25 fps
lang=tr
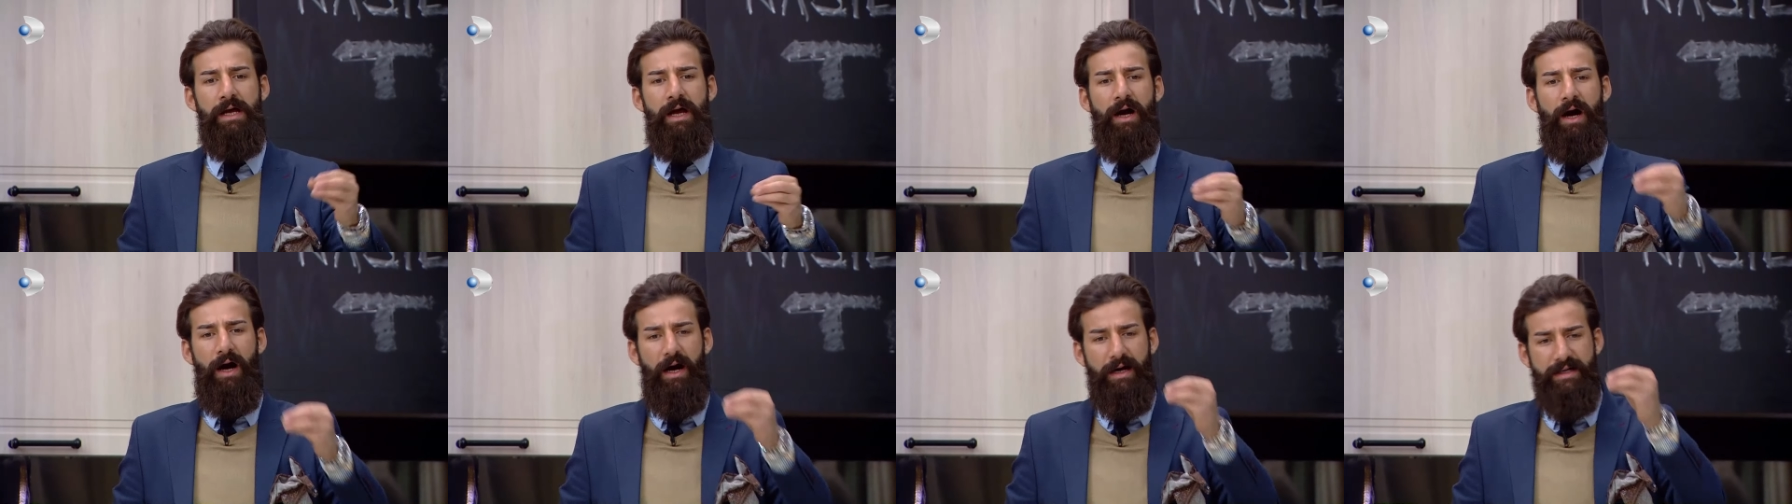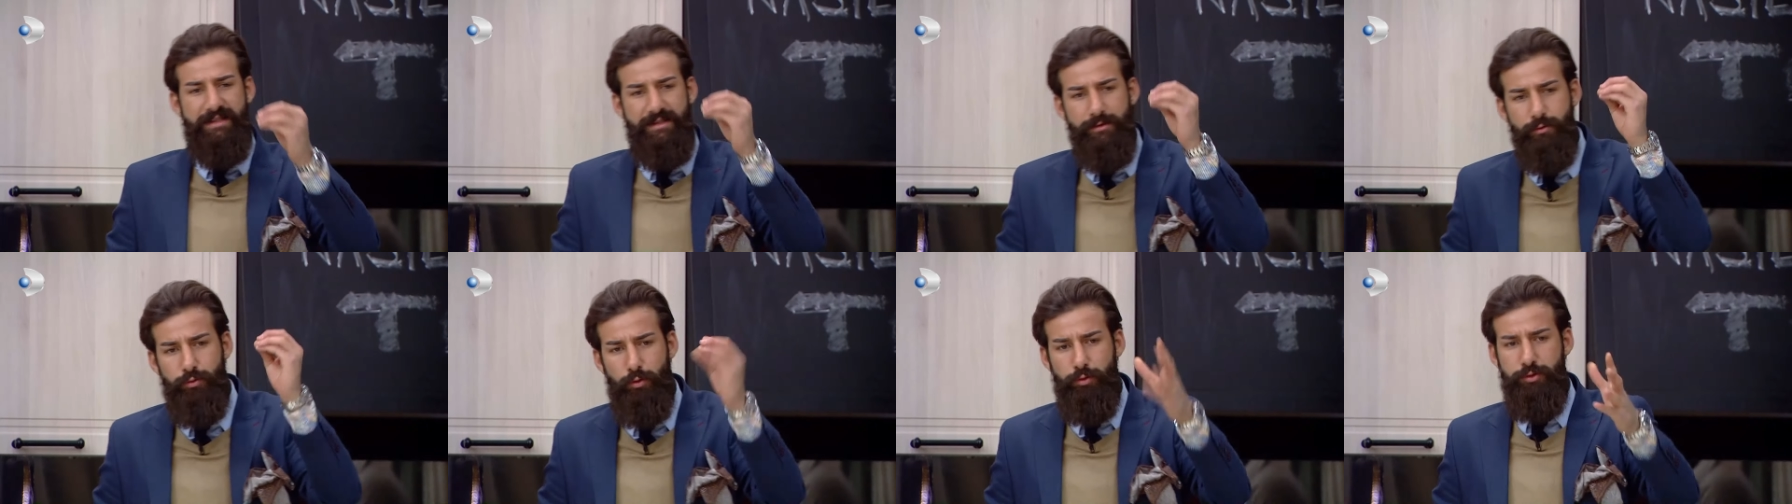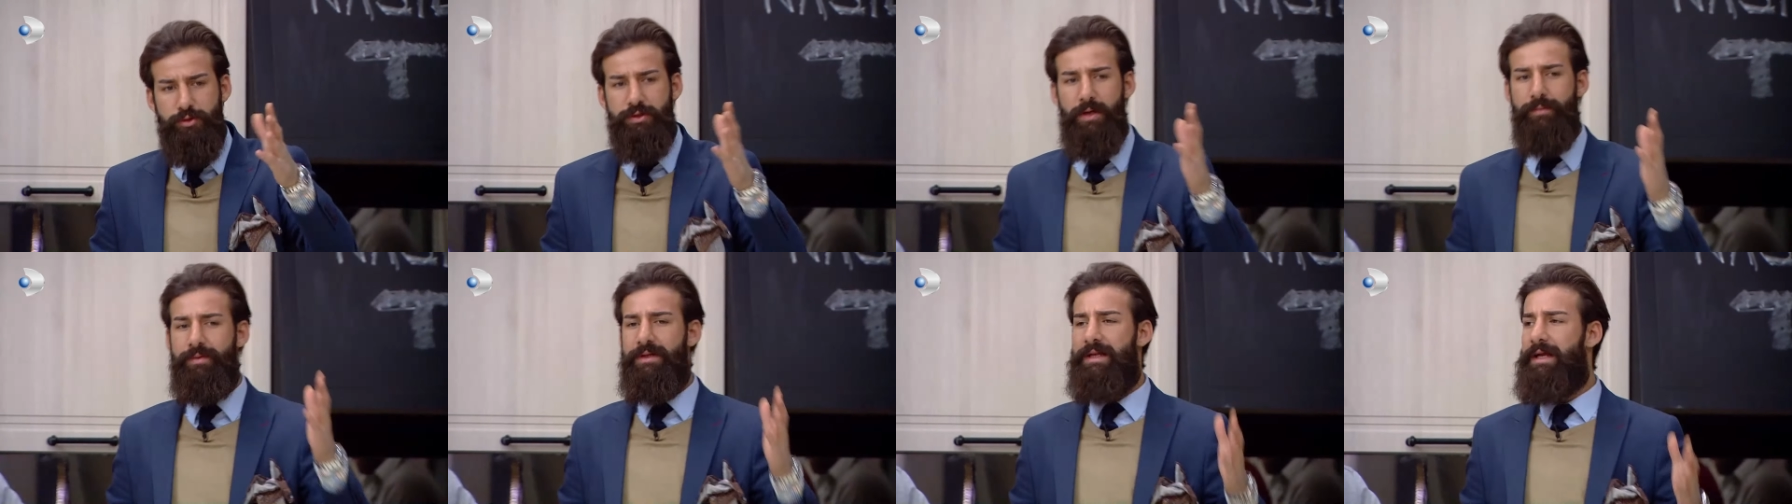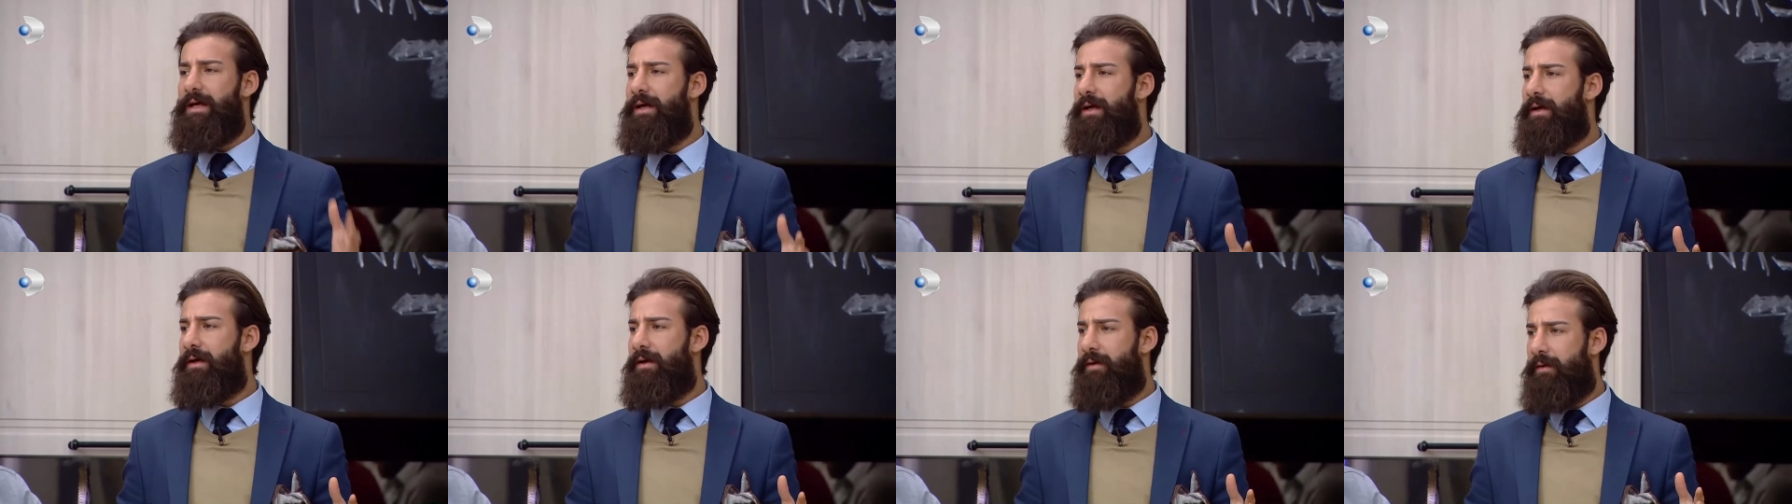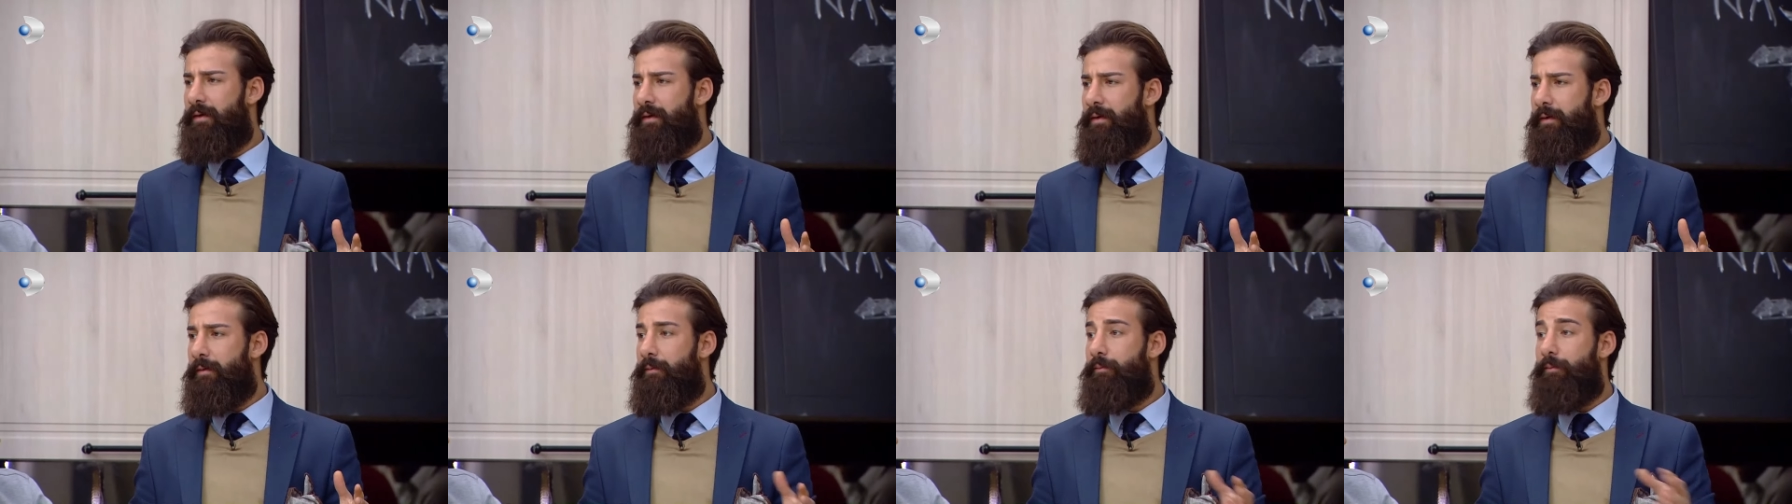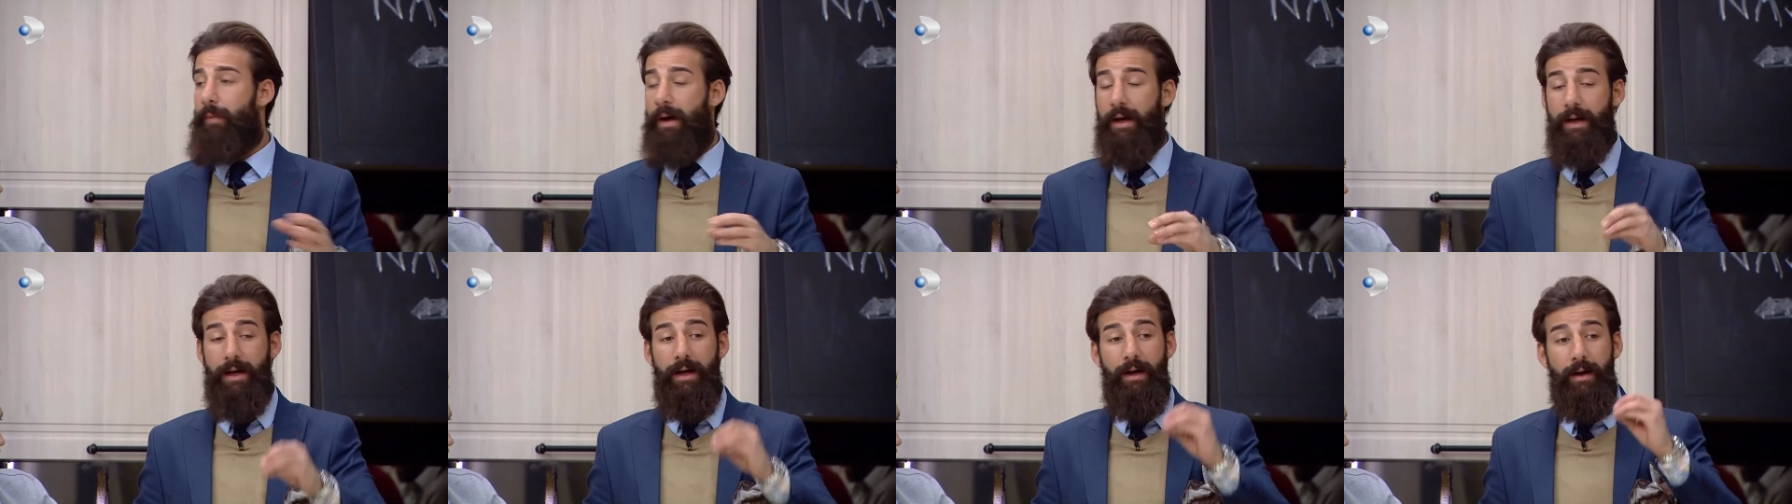Haksız olsa bile
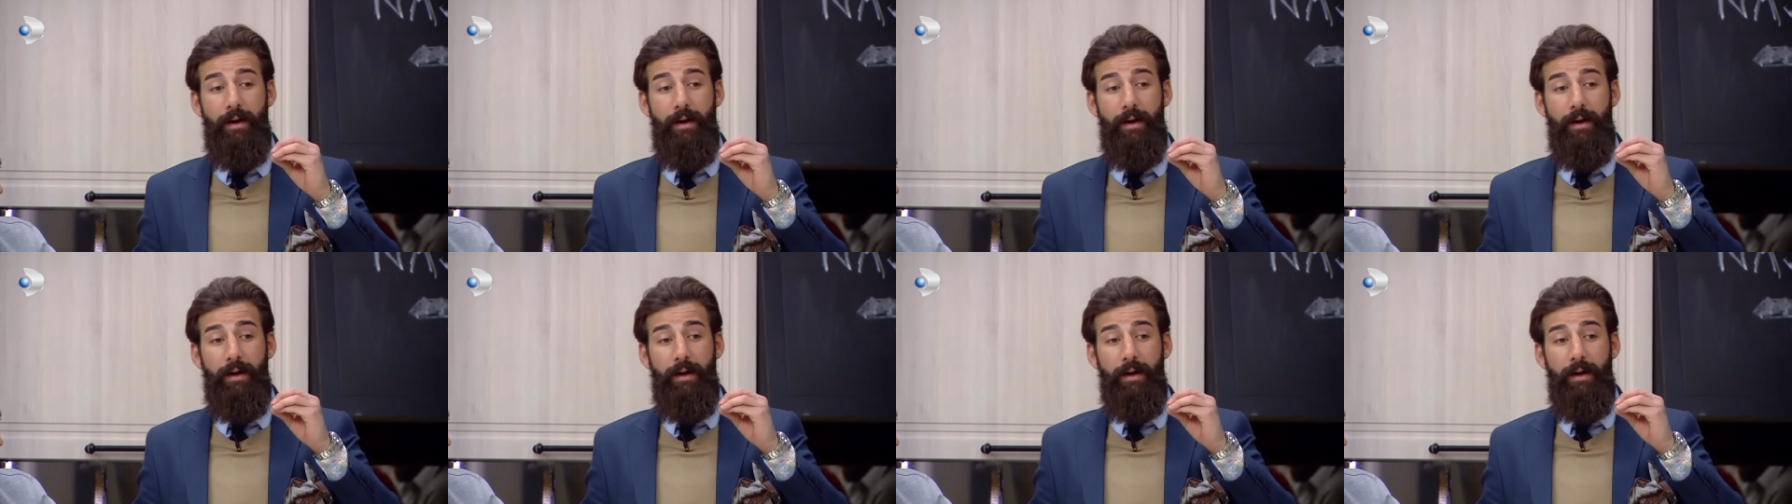bak